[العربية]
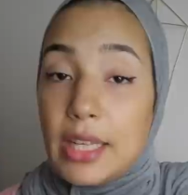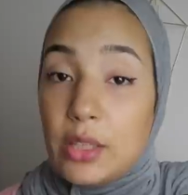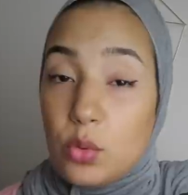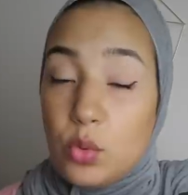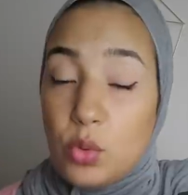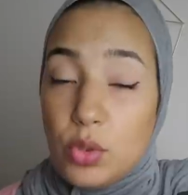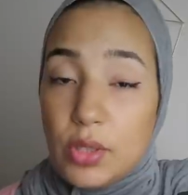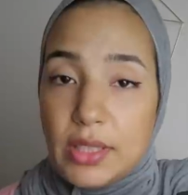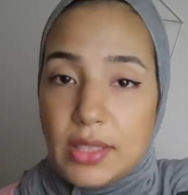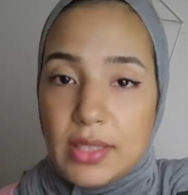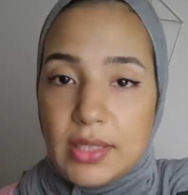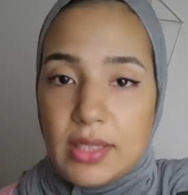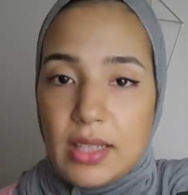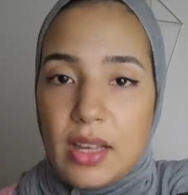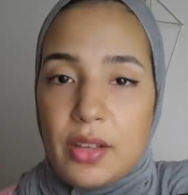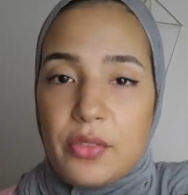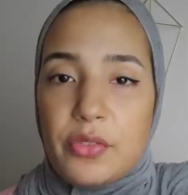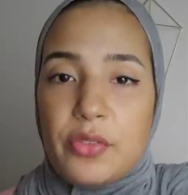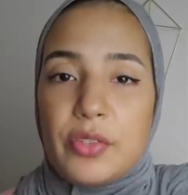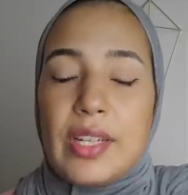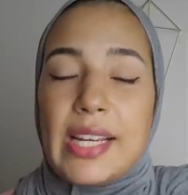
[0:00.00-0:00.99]
كتقول
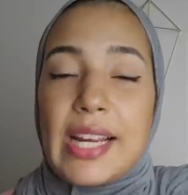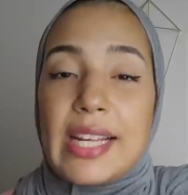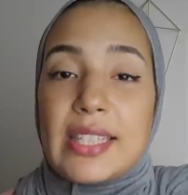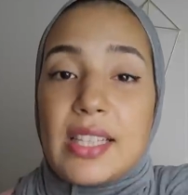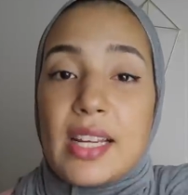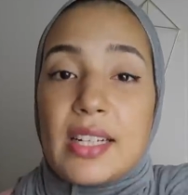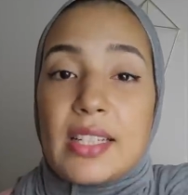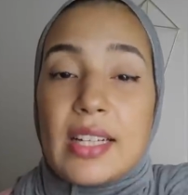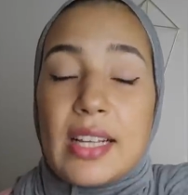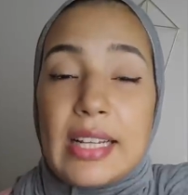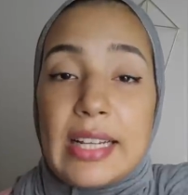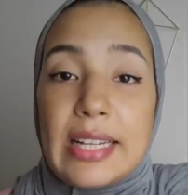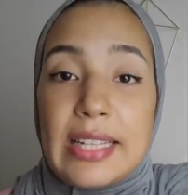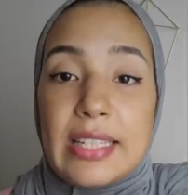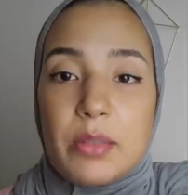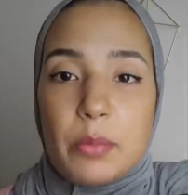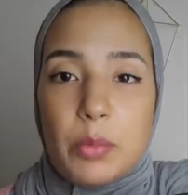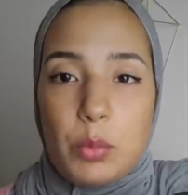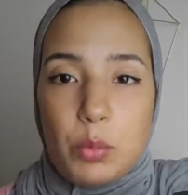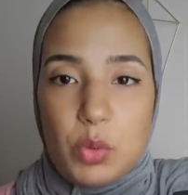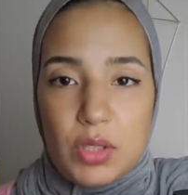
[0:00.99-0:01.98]
انصاف اللي اخترت هذا
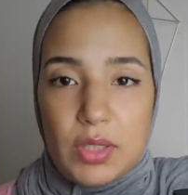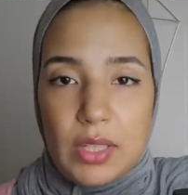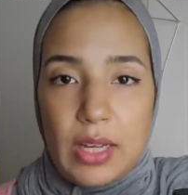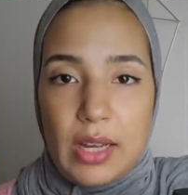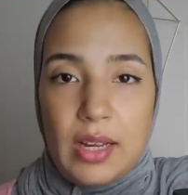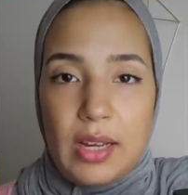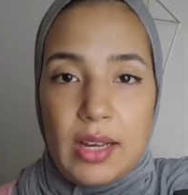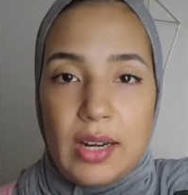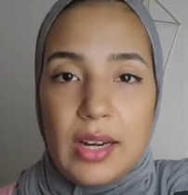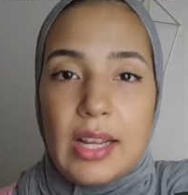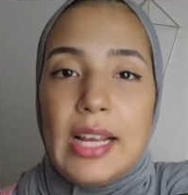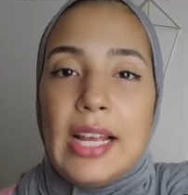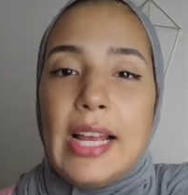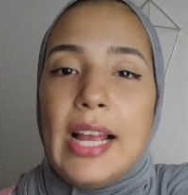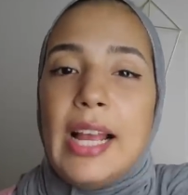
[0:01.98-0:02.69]
الاسم المستعار